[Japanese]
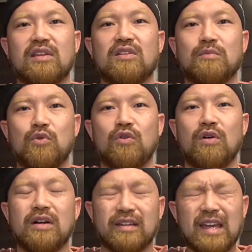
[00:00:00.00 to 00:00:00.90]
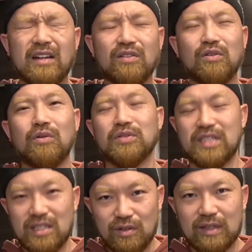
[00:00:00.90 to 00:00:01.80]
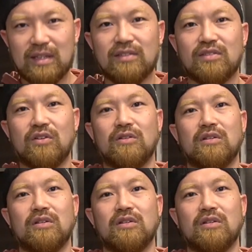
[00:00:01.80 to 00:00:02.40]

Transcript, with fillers: けれども、結構しんどかったんですよ。